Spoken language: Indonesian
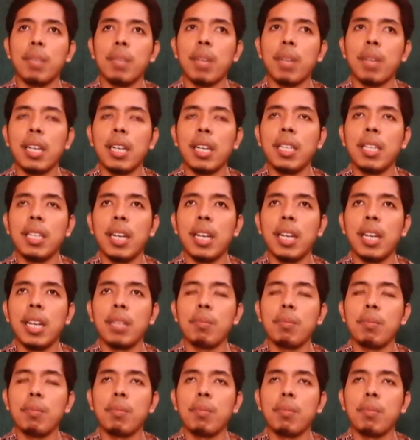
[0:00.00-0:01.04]

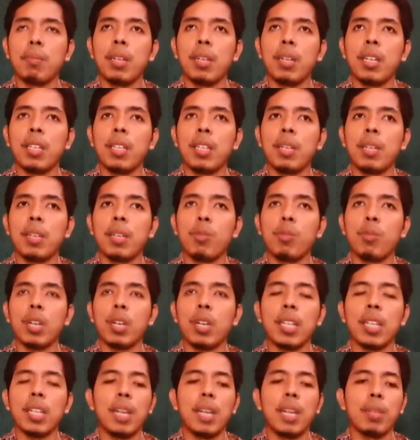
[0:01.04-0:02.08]
kalian menemukan
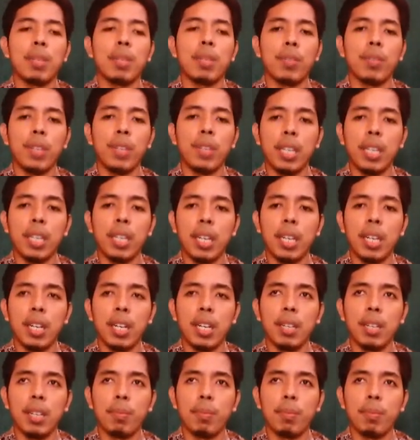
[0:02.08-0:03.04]
kalimat fiil